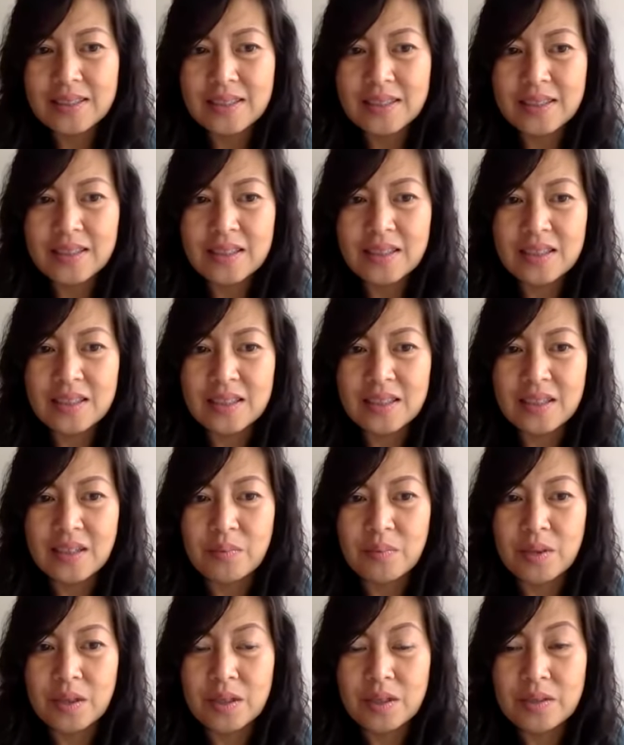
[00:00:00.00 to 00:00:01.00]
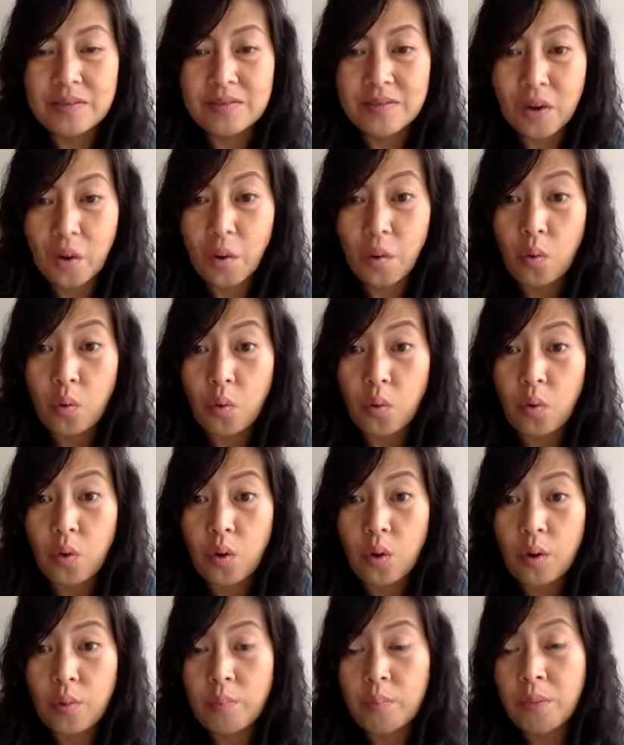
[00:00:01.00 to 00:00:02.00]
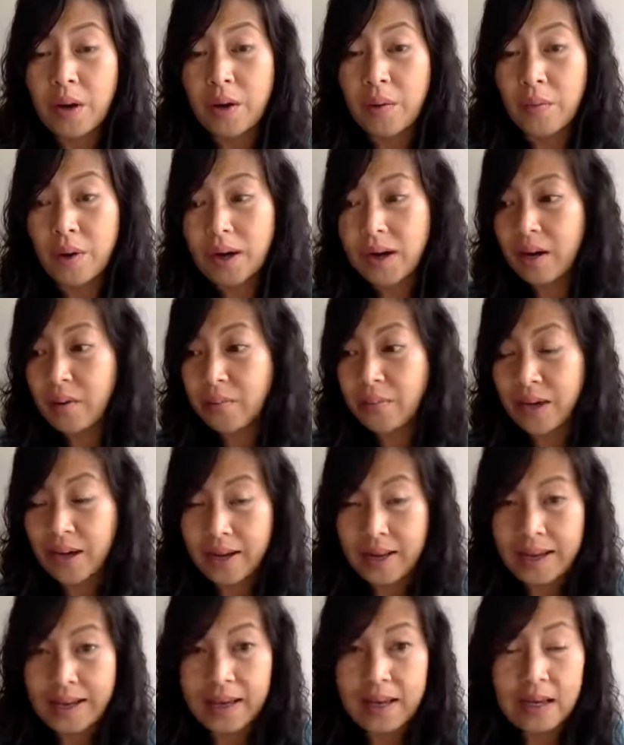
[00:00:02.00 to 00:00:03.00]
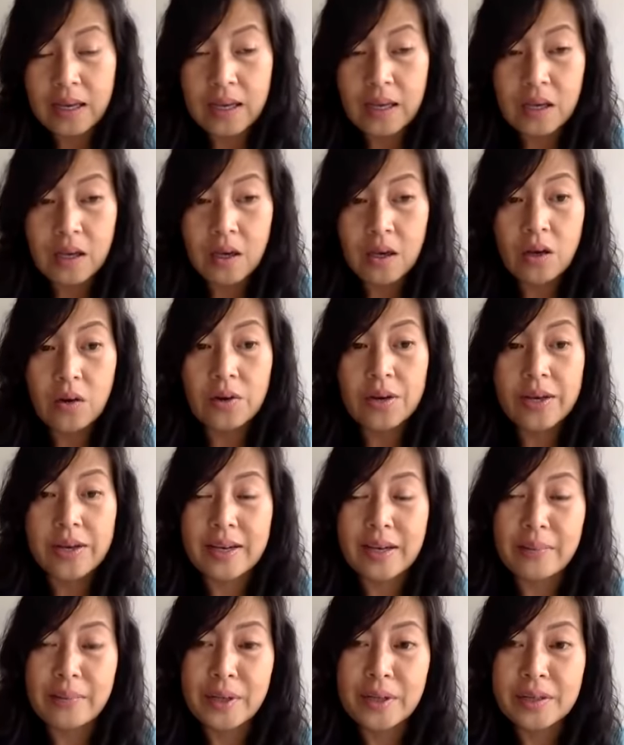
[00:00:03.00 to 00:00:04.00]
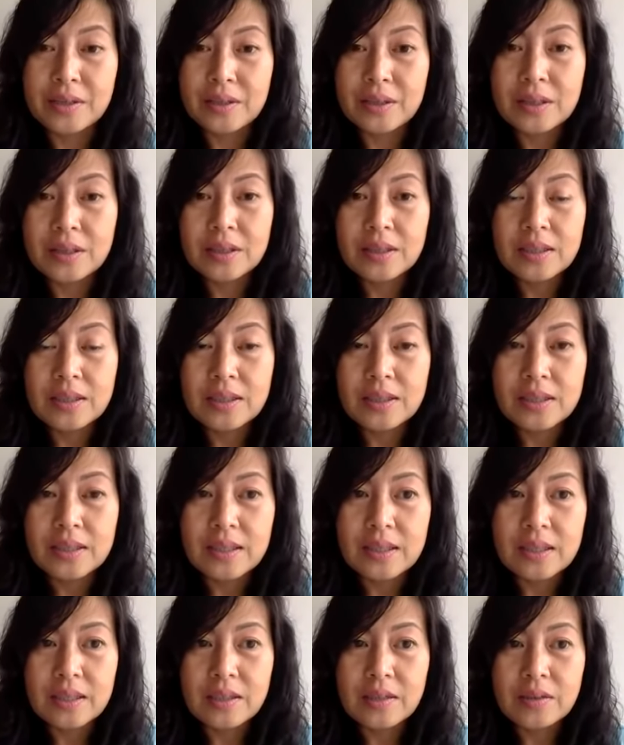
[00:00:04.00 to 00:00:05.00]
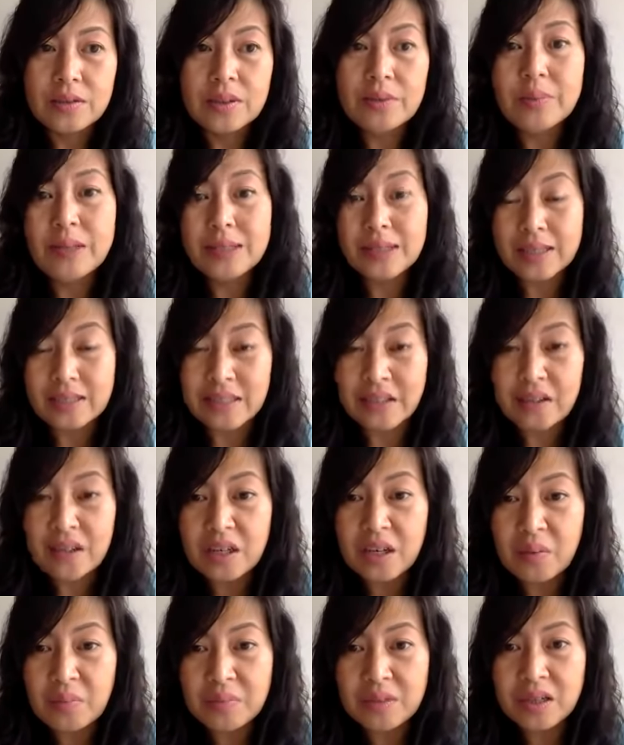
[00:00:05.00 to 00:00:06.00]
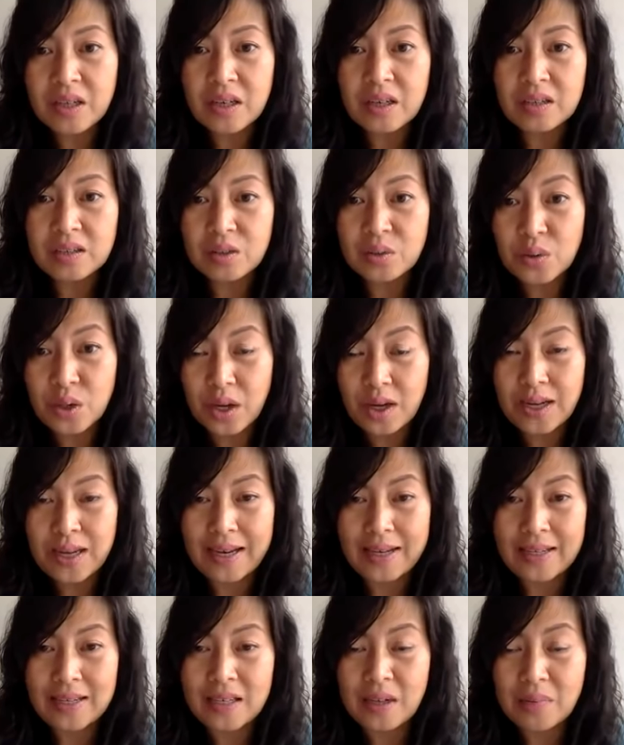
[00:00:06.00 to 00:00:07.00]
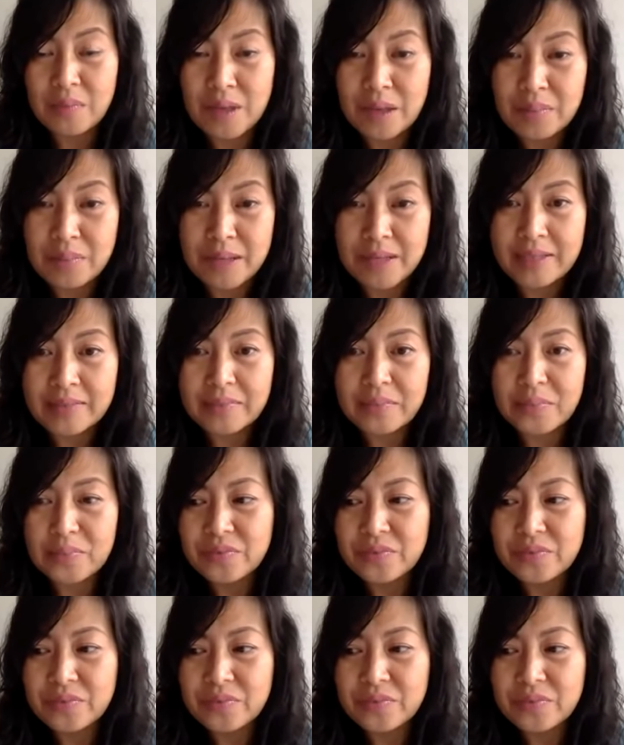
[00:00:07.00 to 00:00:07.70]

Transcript: cái à, ổng nói ồ oh, mừng quá không giận hả ok cảm ơn nhưng mà tại sao liên không như tôi gọi lại liên không nhấc máy